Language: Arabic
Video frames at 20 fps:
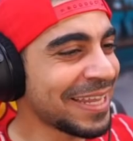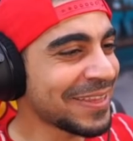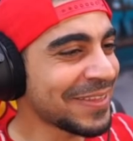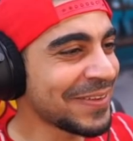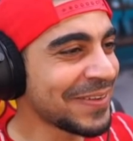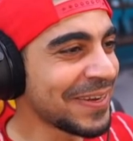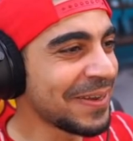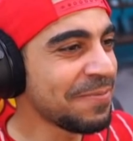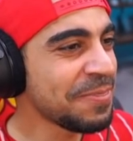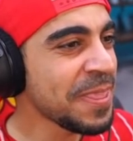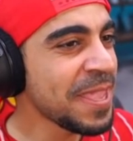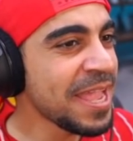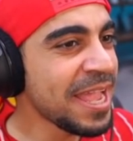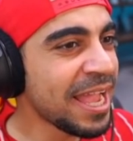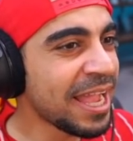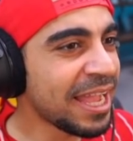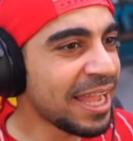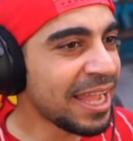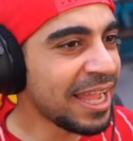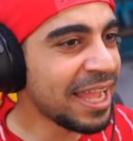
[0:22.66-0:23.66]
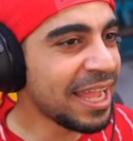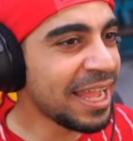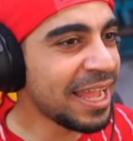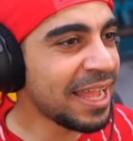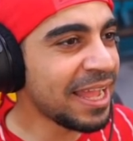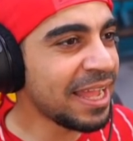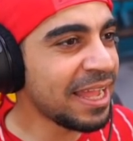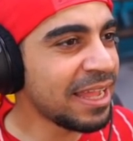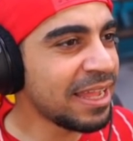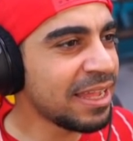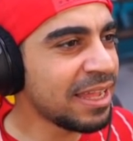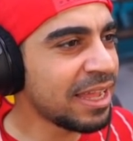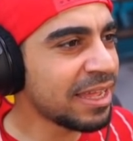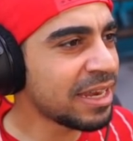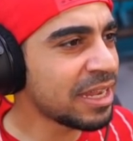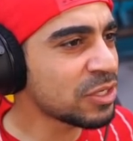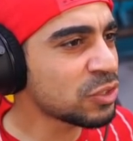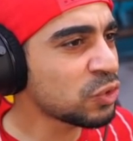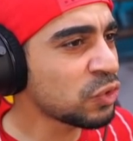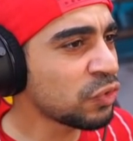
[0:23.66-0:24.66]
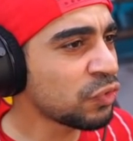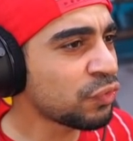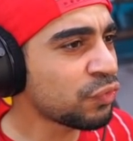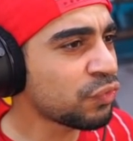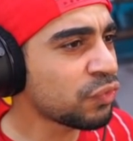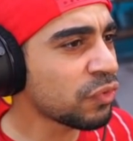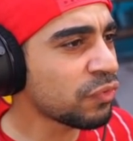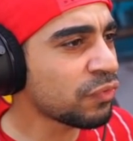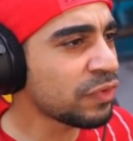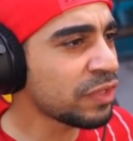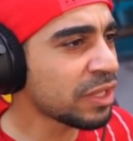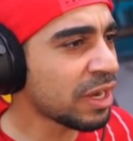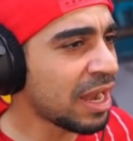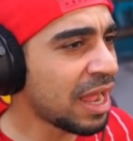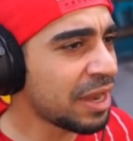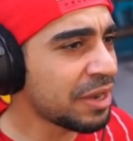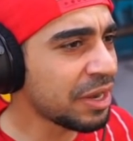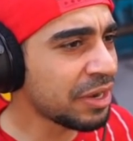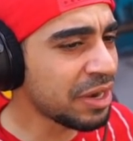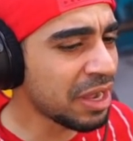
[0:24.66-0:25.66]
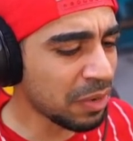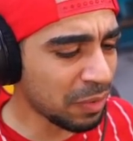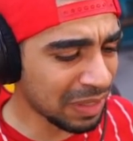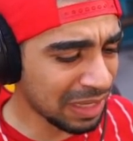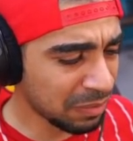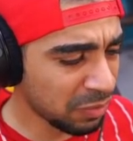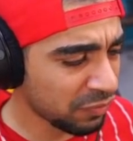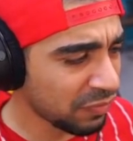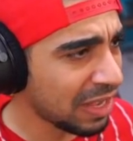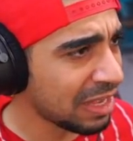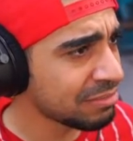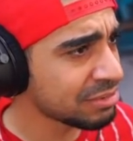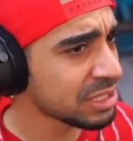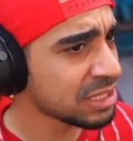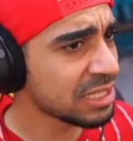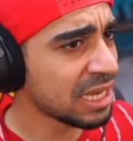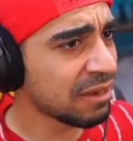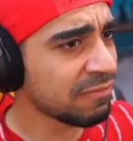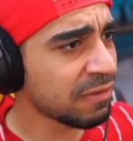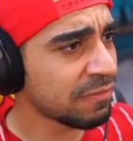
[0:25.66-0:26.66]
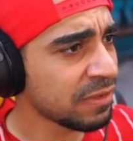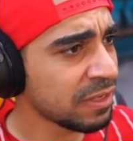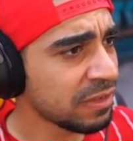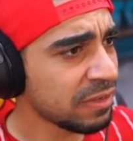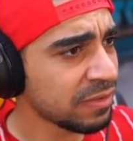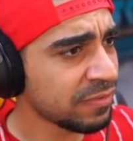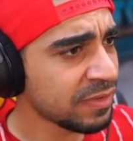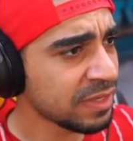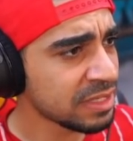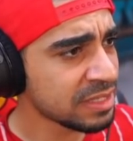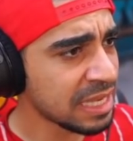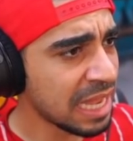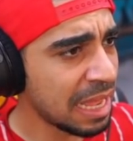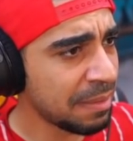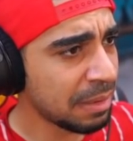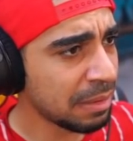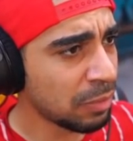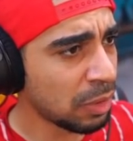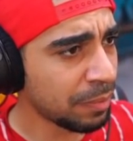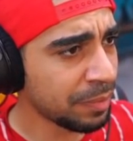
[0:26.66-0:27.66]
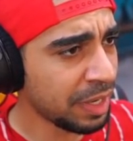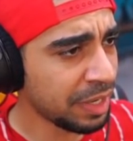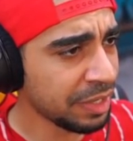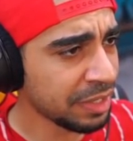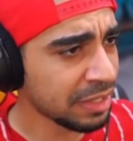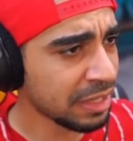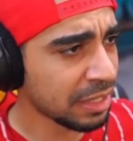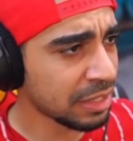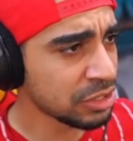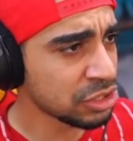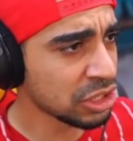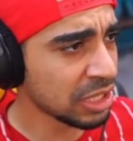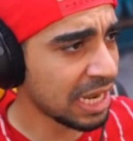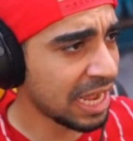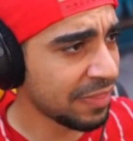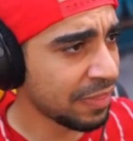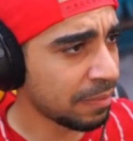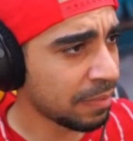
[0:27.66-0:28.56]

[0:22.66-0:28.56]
طول آه، انا اشوف فيران هنا والله مو فاهم شو السالفه في في سهم المهم نحن نقدر نجي لهذا